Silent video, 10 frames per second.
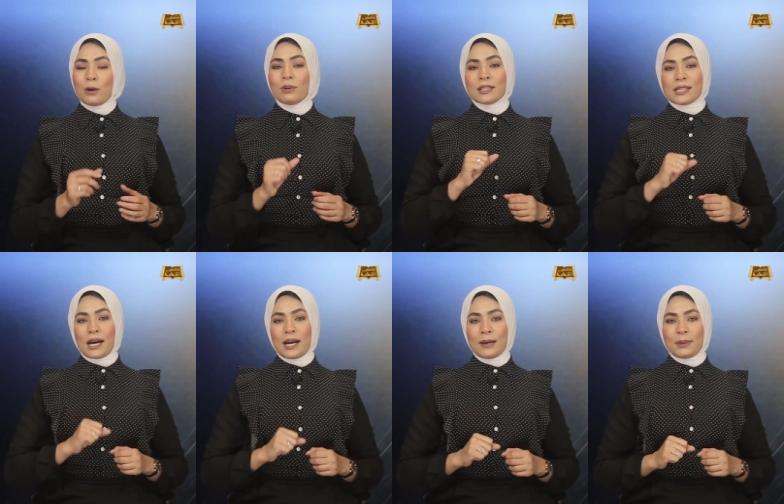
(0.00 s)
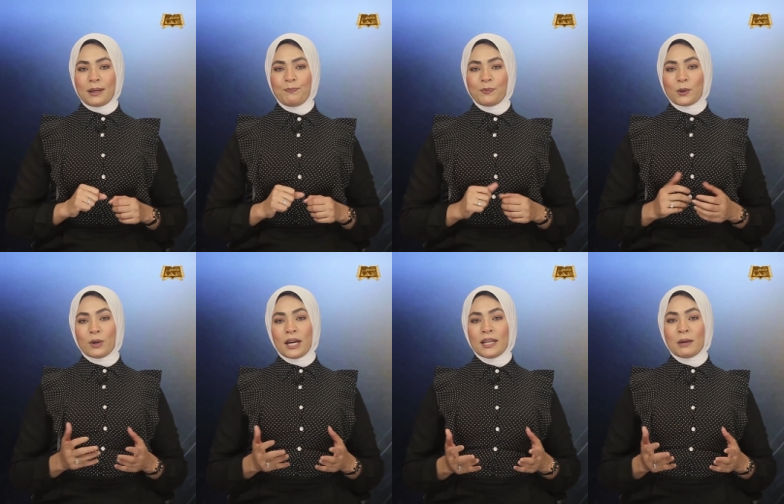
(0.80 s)
أو الانسحاب
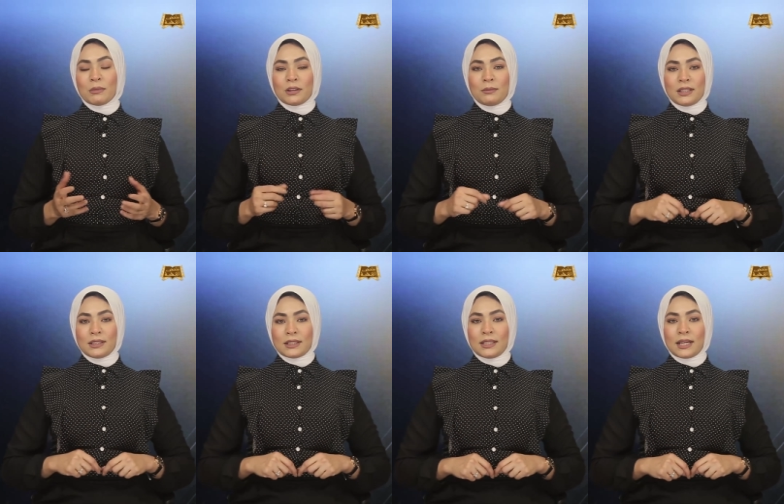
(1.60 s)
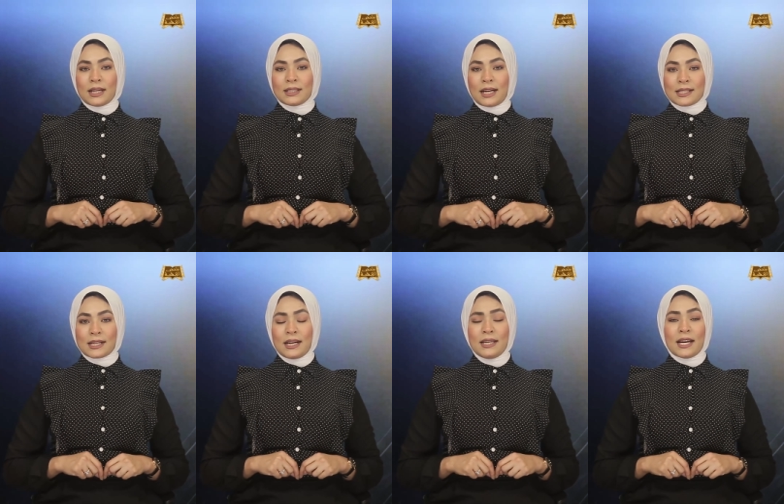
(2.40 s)
وهي من ضمن التكتيكات
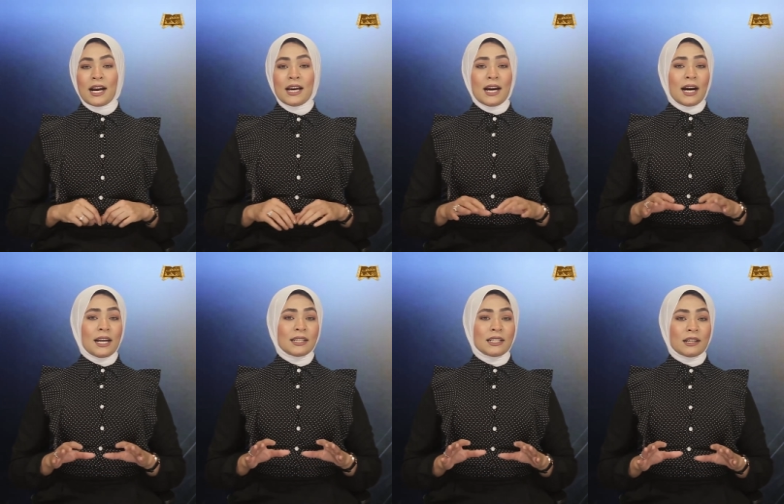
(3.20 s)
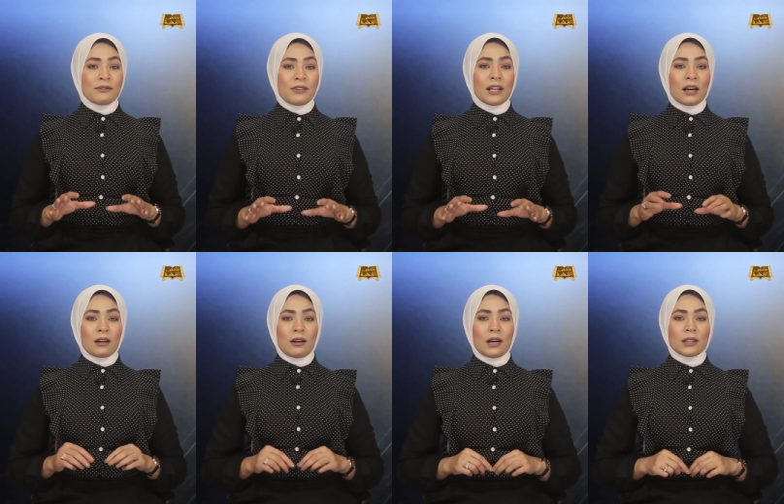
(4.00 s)
العسكرية التي نفذها
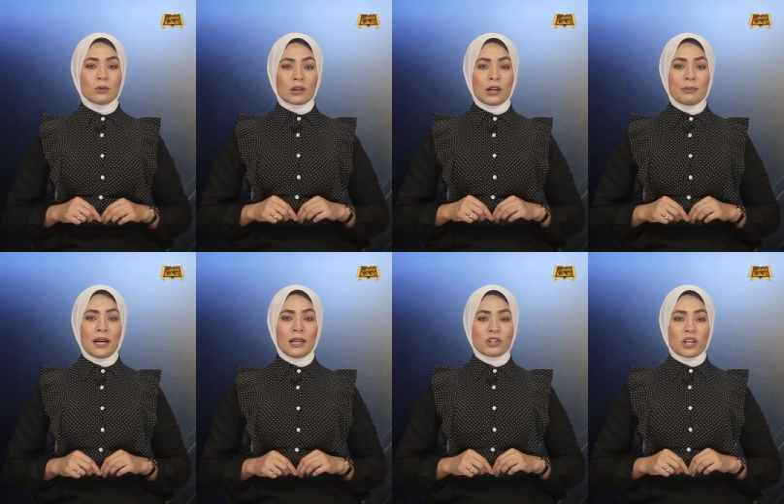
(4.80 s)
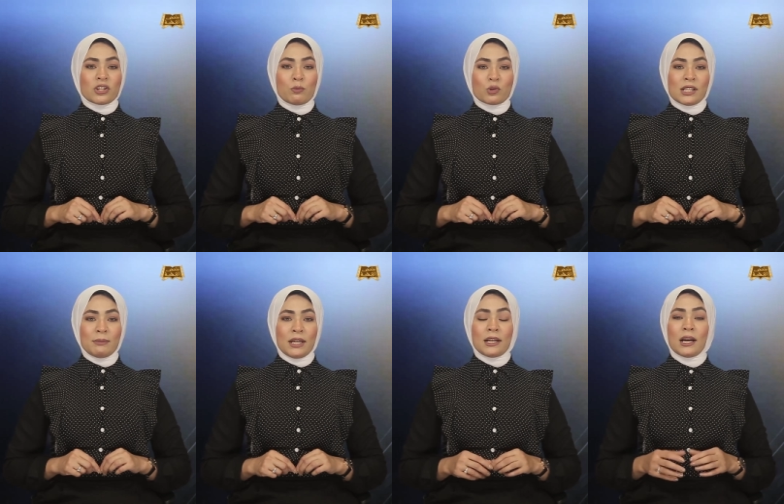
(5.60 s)
القائد الرابع لجيش
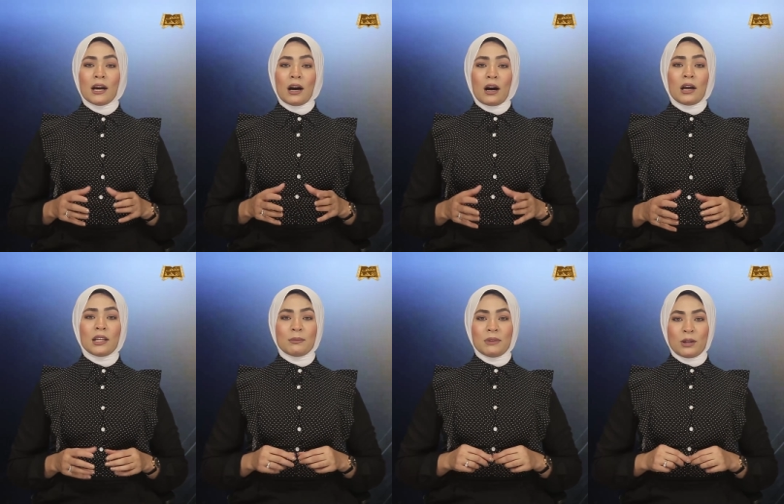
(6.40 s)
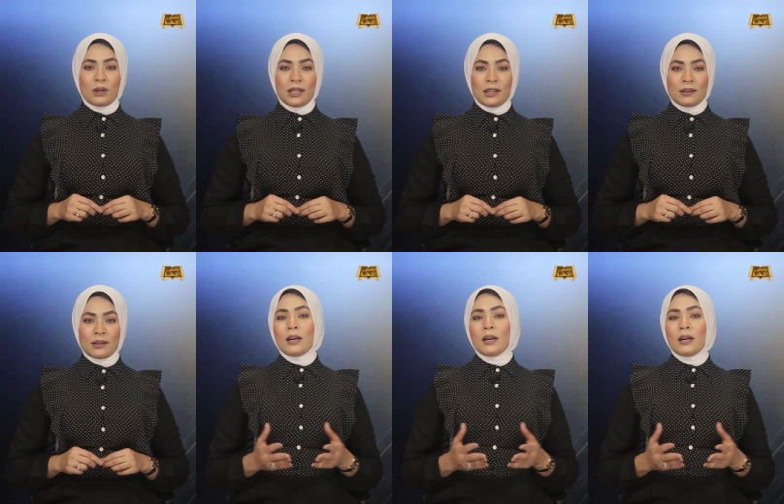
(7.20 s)
المسلمين خالد بن الوليد